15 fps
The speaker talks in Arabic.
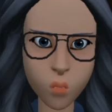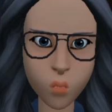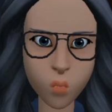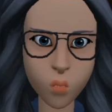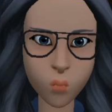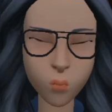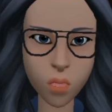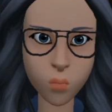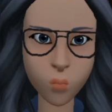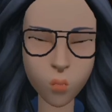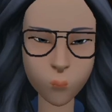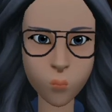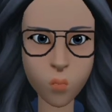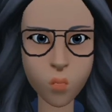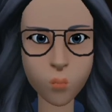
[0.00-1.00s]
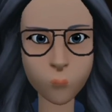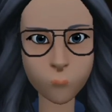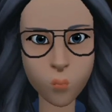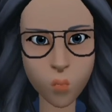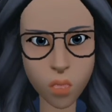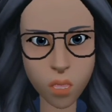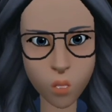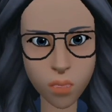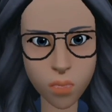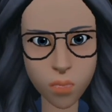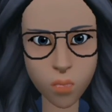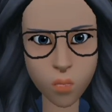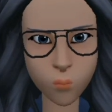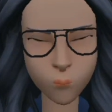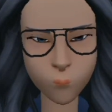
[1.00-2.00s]
مع قصة أخرى إن شاء
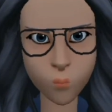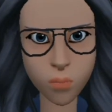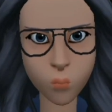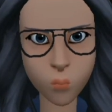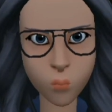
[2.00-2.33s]
الله